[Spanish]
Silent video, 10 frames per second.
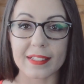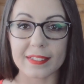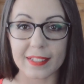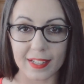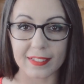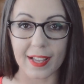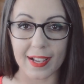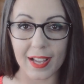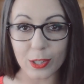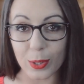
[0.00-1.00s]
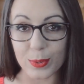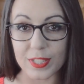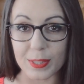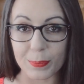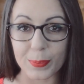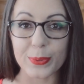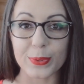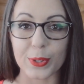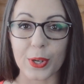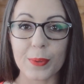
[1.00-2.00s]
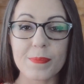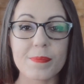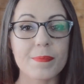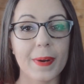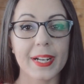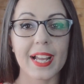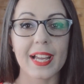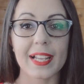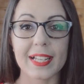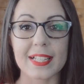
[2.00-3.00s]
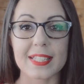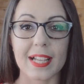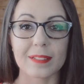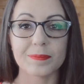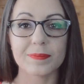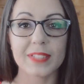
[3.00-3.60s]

en 30kcoaching.com barra lista.